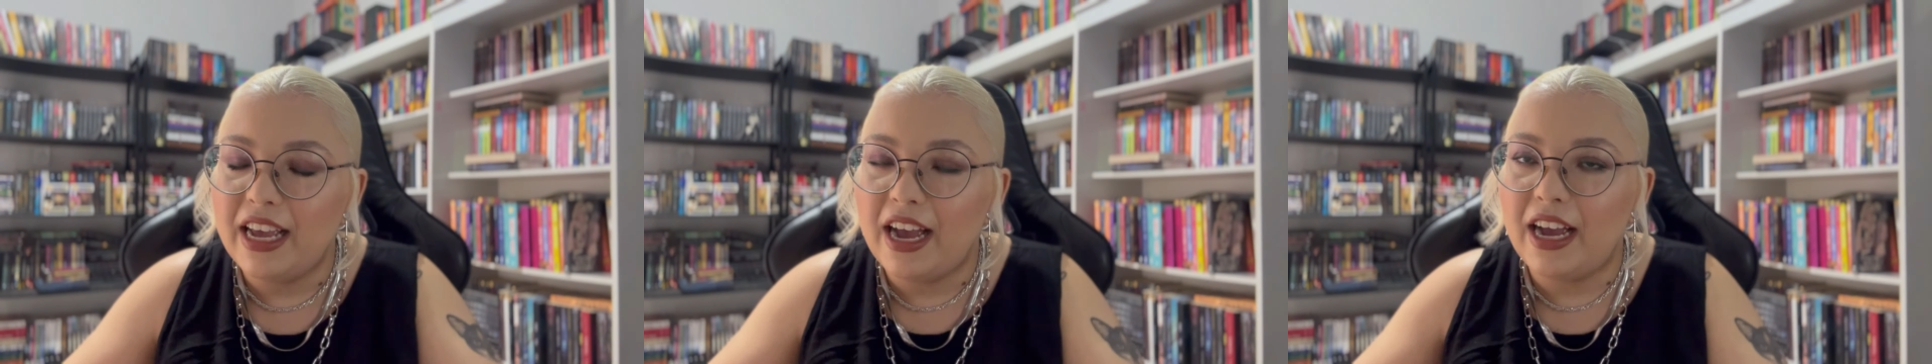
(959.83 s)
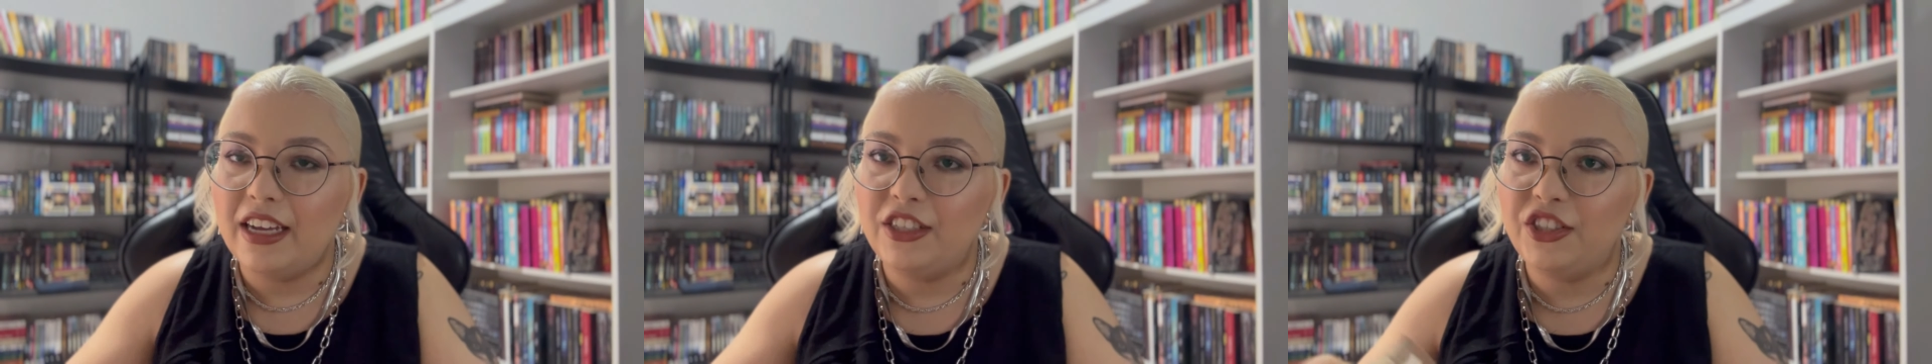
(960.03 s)

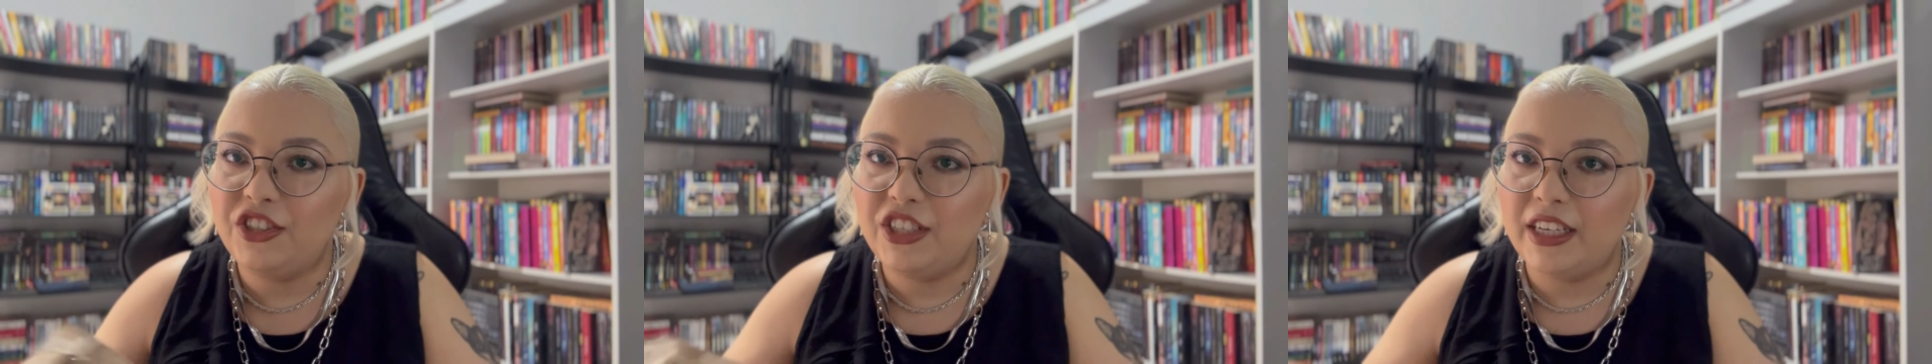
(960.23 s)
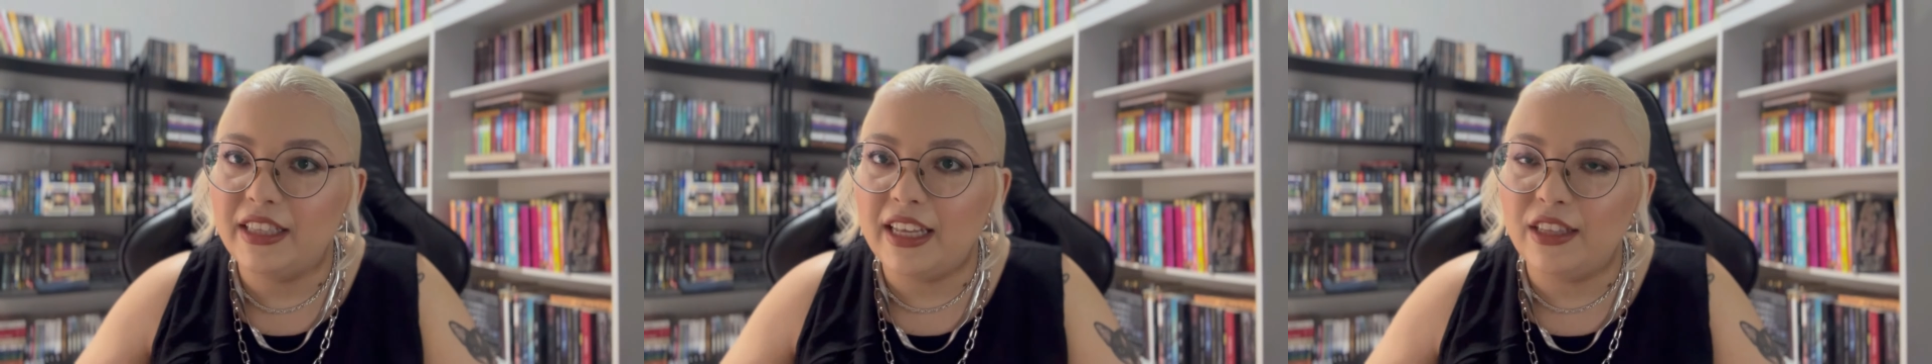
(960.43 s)
A gente
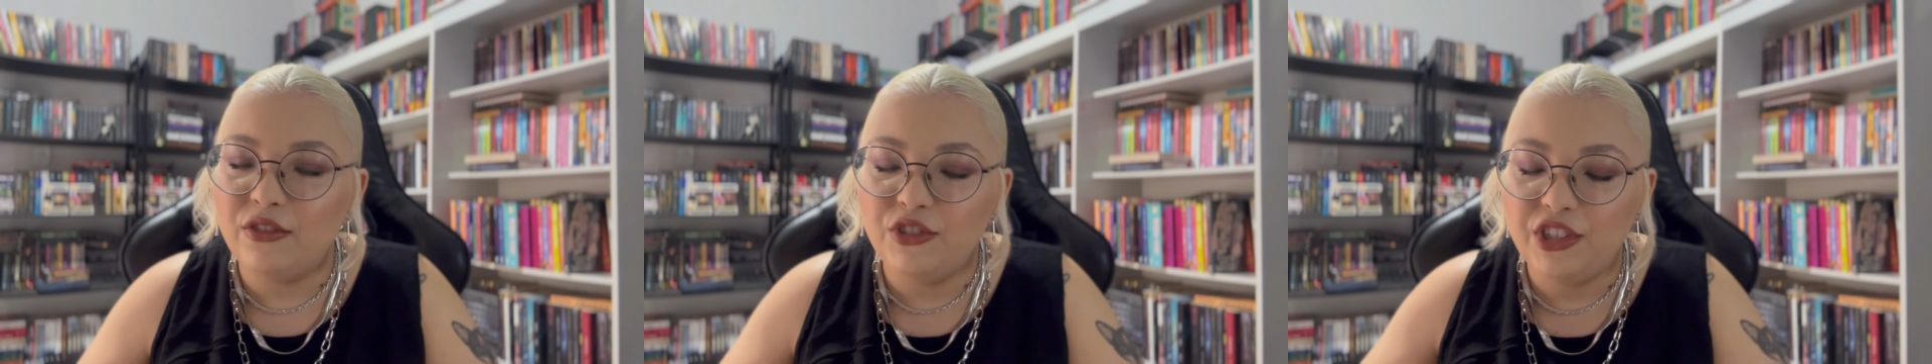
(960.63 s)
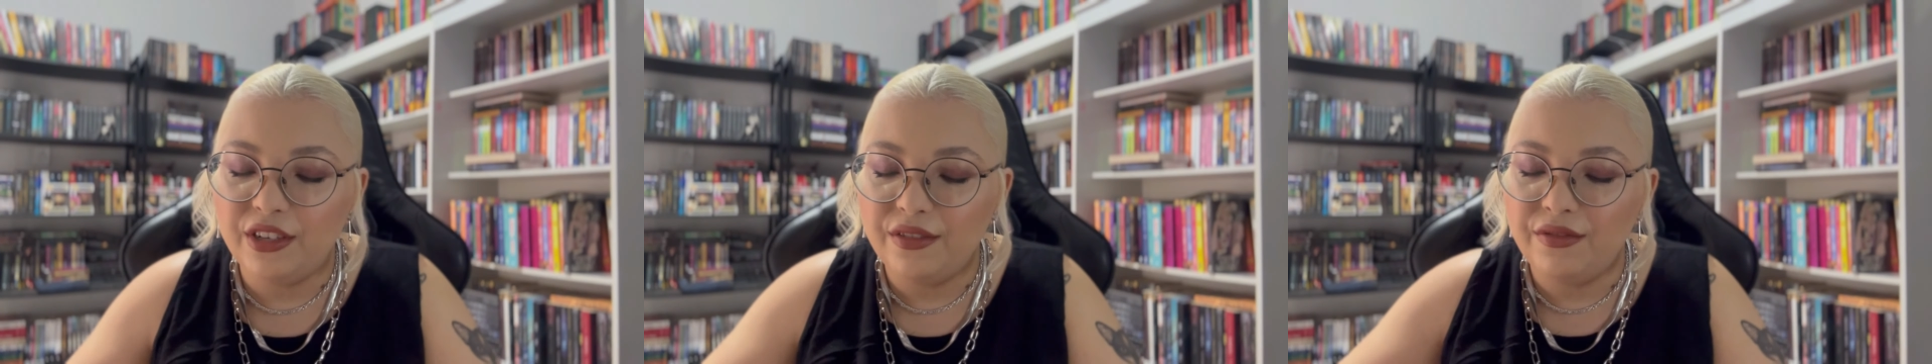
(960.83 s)
já tá no
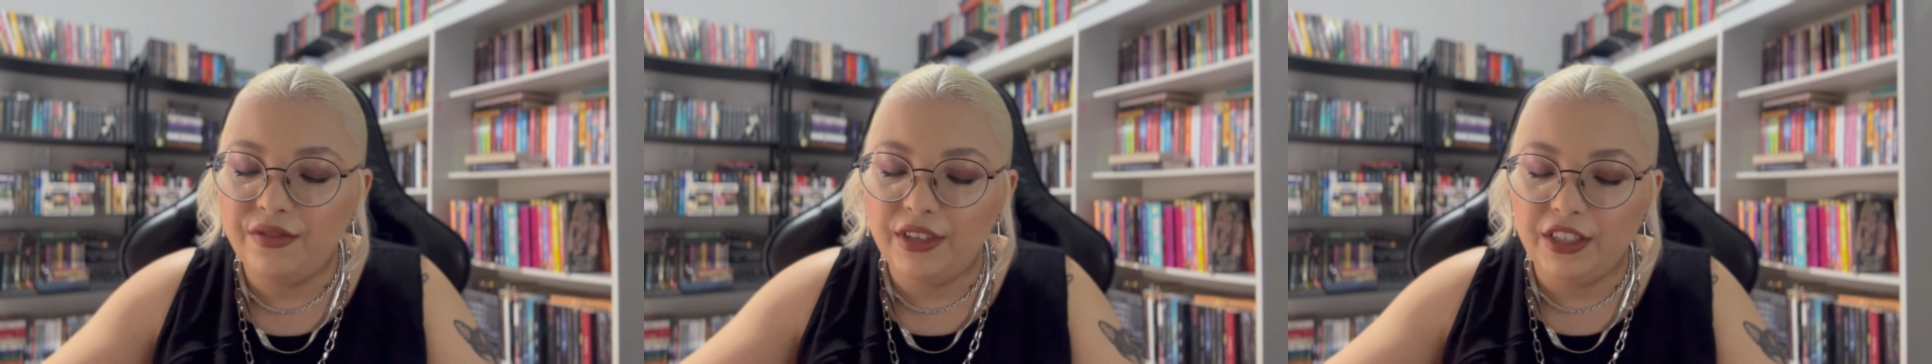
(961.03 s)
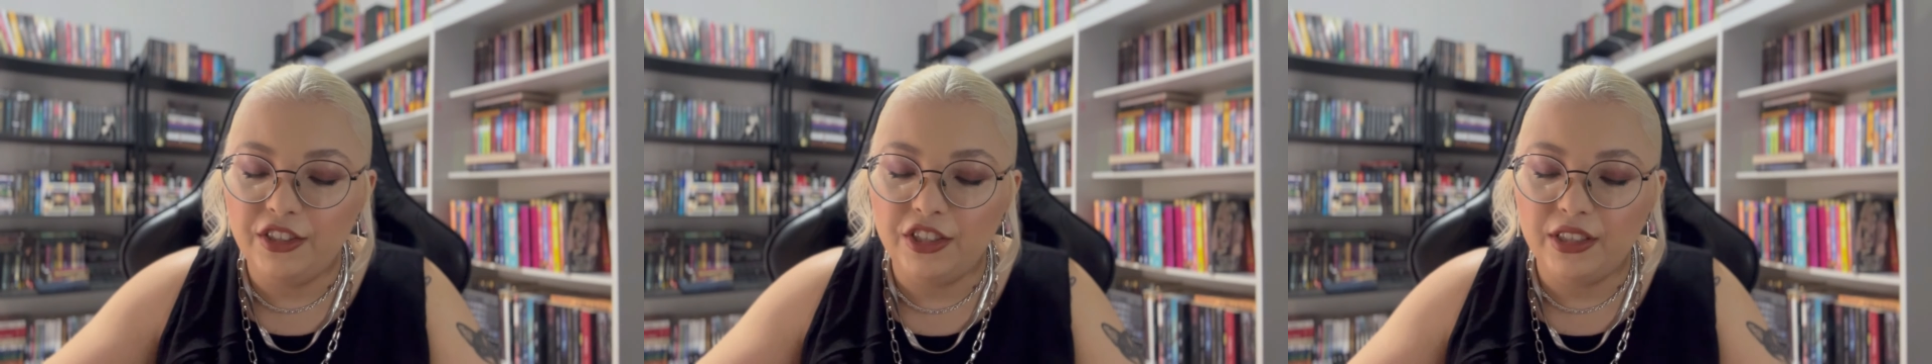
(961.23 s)
dia
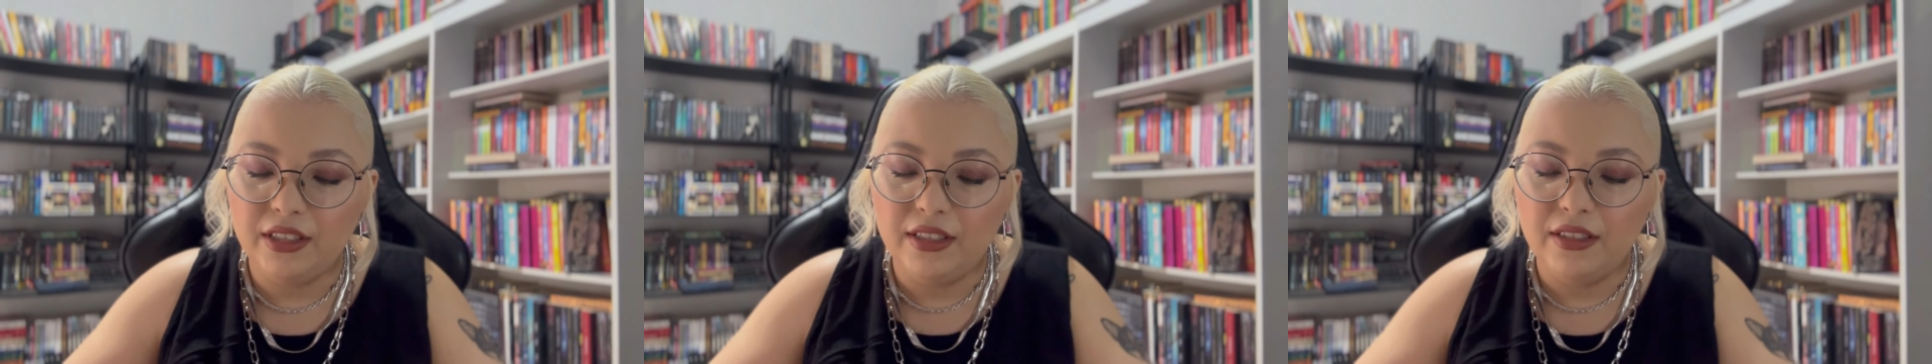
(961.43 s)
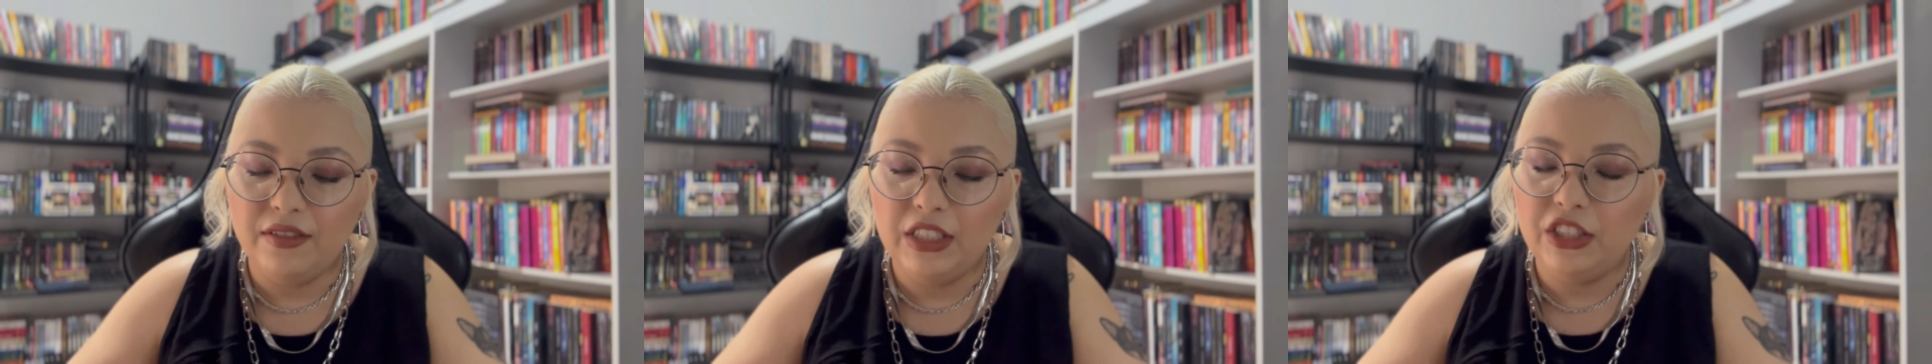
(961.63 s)
20,
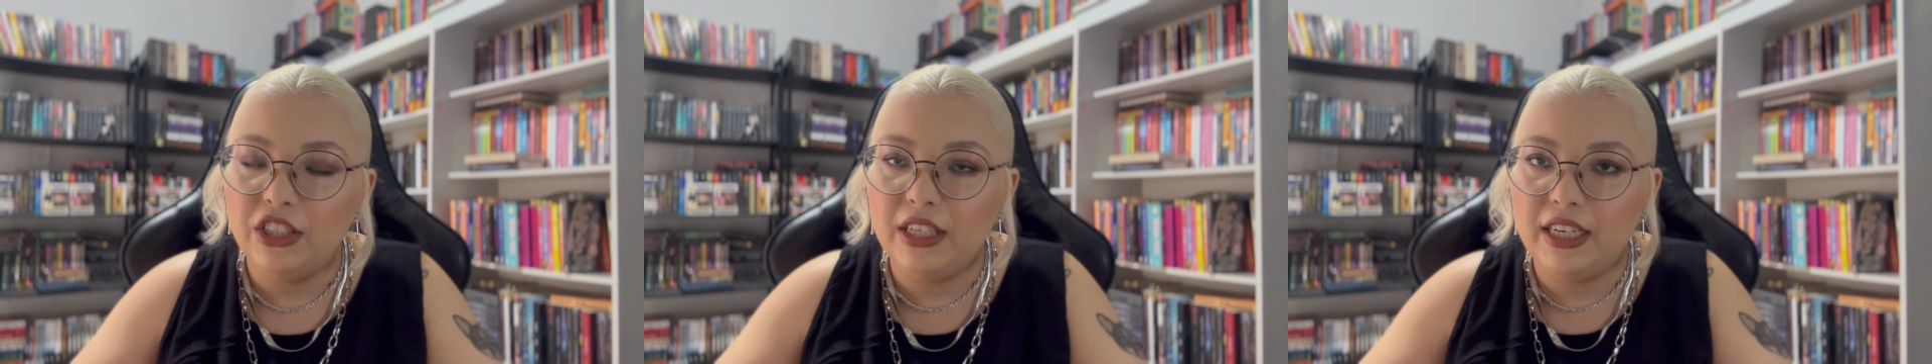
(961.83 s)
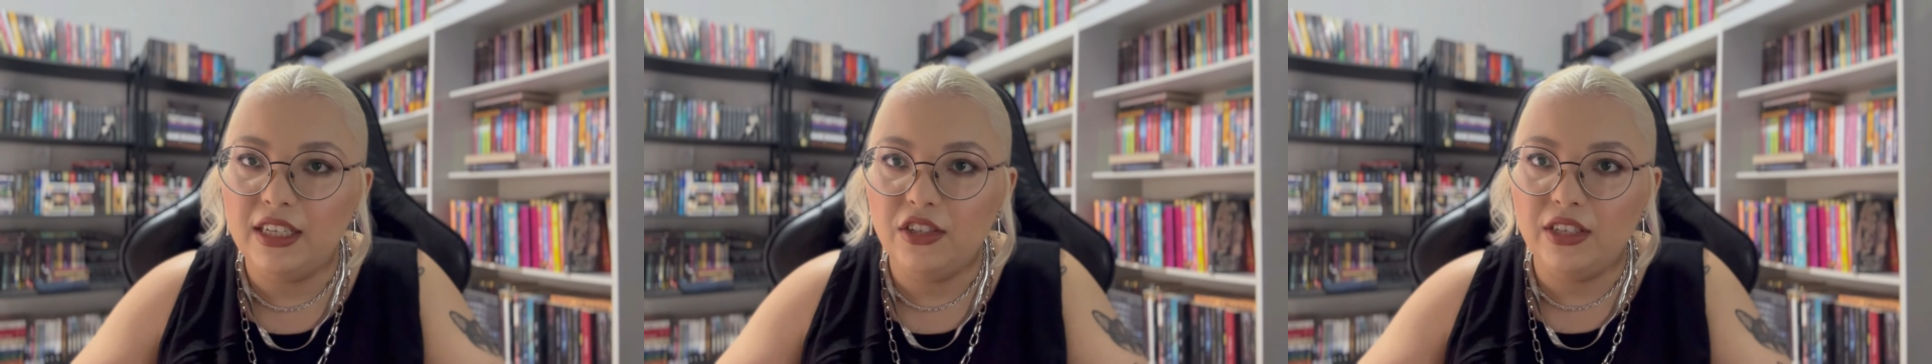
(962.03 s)
23 de